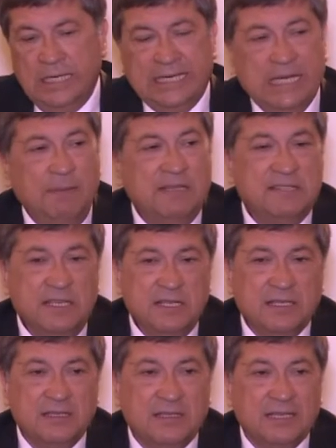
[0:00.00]
Kepez'in
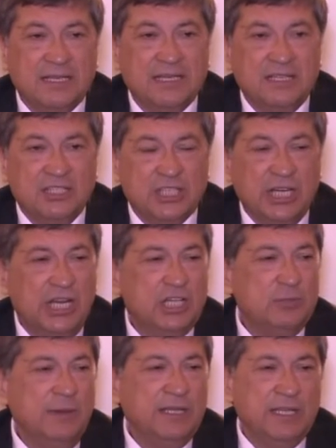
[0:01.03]

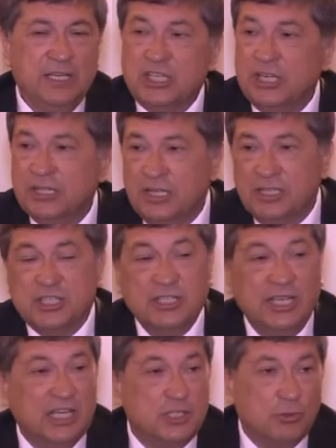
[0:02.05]
şehirleşme dedikçe yıllar
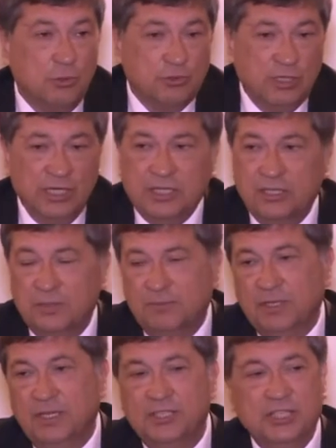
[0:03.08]
içinde gece konular
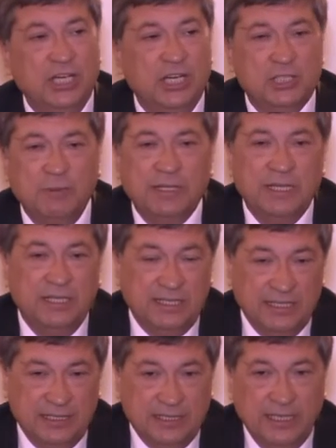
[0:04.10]
yıkılıp da şehirleşme
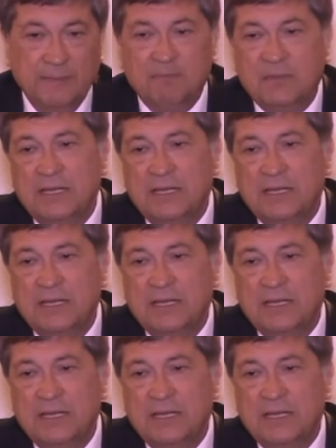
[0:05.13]
denildiğinde